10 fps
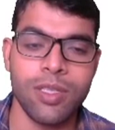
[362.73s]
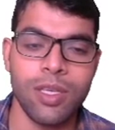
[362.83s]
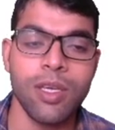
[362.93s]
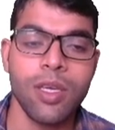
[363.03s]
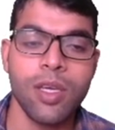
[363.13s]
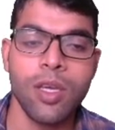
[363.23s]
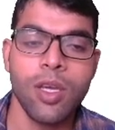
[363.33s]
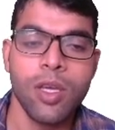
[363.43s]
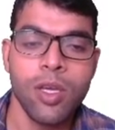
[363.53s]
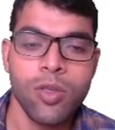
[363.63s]
से
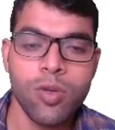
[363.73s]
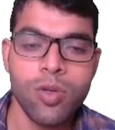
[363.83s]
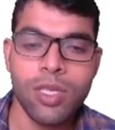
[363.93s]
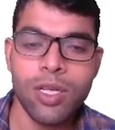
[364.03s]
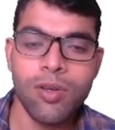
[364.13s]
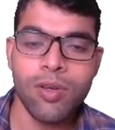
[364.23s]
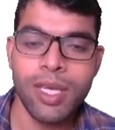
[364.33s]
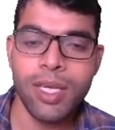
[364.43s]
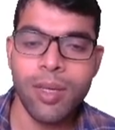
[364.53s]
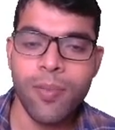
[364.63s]
तो कितना होगा
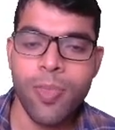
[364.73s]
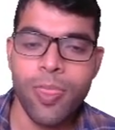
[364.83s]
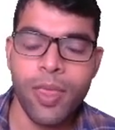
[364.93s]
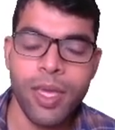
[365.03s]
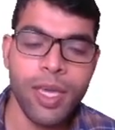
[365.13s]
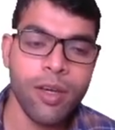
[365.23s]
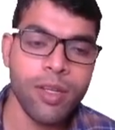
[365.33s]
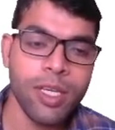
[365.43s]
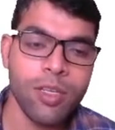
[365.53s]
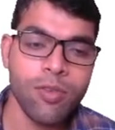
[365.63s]
ए ए
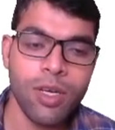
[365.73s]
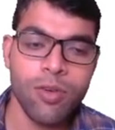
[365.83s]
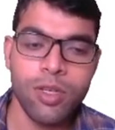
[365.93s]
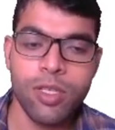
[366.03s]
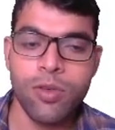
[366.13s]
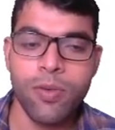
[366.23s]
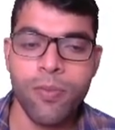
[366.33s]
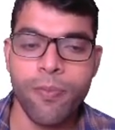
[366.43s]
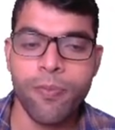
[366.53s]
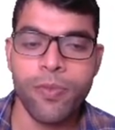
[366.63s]
और ए की गुणा होगी तो
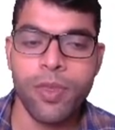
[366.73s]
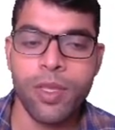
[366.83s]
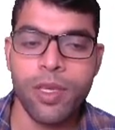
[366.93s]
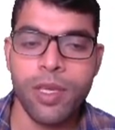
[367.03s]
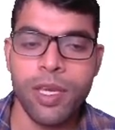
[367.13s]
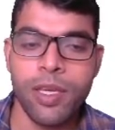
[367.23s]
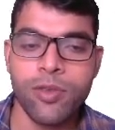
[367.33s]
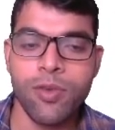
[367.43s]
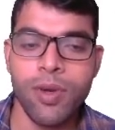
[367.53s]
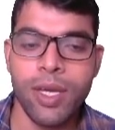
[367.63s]
ए
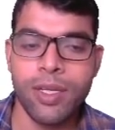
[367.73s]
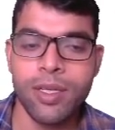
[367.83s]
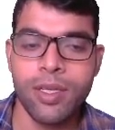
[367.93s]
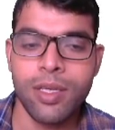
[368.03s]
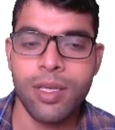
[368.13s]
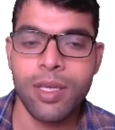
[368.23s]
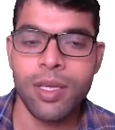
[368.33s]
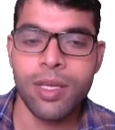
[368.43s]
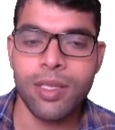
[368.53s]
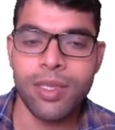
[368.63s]

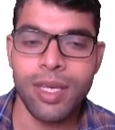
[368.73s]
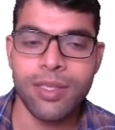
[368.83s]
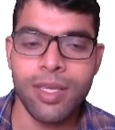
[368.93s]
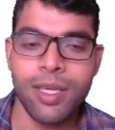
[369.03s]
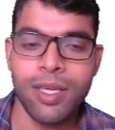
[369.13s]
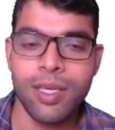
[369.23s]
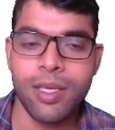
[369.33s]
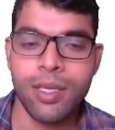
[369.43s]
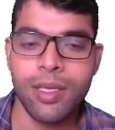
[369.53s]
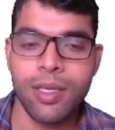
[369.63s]
स्क्वायर दस ए
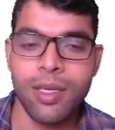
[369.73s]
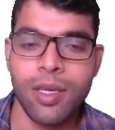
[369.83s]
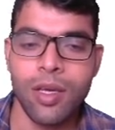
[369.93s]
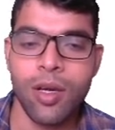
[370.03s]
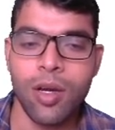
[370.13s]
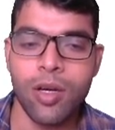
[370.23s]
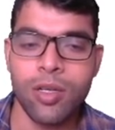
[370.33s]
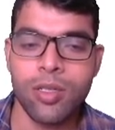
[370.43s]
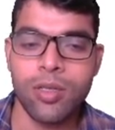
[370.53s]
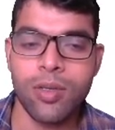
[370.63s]
और
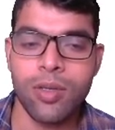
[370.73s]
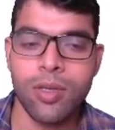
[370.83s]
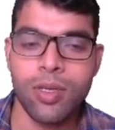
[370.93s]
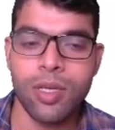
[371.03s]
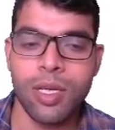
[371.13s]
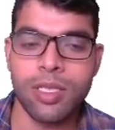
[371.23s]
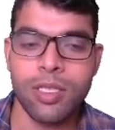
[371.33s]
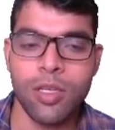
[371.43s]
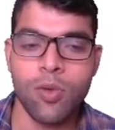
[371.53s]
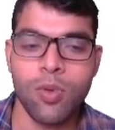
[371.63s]
अच्छा
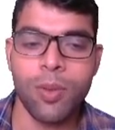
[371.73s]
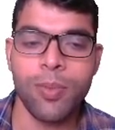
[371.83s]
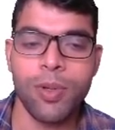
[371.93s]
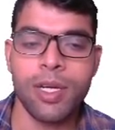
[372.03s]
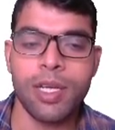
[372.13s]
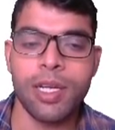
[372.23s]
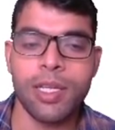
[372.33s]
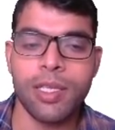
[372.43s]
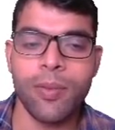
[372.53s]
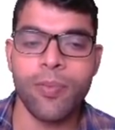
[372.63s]
चलो कंप्लीट लिख
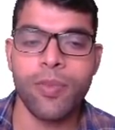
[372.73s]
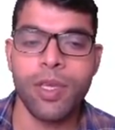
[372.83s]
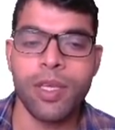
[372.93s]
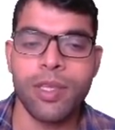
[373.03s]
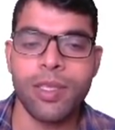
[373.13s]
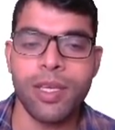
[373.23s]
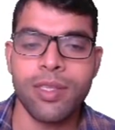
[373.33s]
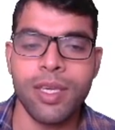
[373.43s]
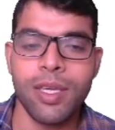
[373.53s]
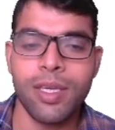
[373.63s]
लेते हैं
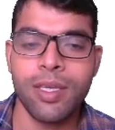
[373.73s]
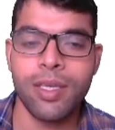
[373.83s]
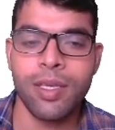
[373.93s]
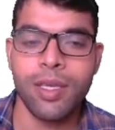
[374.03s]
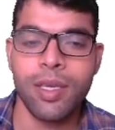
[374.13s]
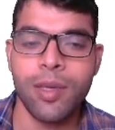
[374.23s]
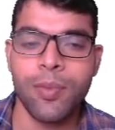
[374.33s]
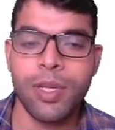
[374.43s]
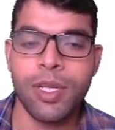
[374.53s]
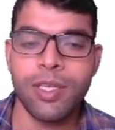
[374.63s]
दस ए
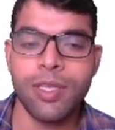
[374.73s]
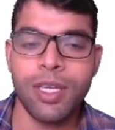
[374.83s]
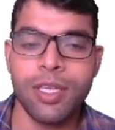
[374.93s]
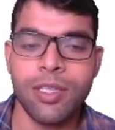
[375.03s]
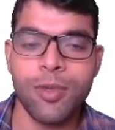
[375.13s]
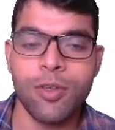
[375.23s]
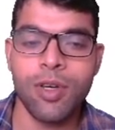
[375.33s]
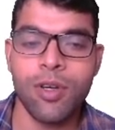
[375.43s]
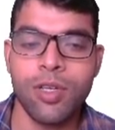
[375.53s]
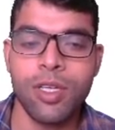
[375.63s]
फिर इस ए की इसमें गुणा
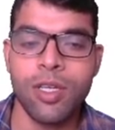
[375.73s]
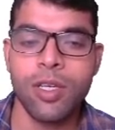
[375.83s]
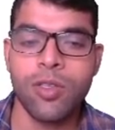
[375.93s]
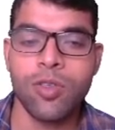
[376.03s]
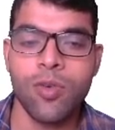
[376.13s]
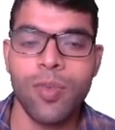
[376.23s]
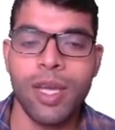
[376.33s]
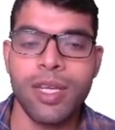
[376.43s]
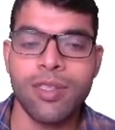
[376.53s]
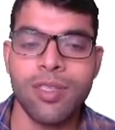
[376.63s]
होगी तो
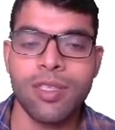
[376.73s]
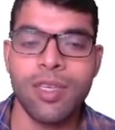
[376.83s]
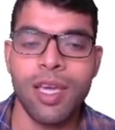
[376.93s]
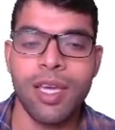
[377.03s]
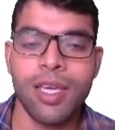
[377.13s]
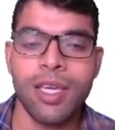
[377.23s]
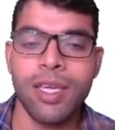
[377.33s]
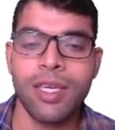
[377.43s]
माइनस के छः ए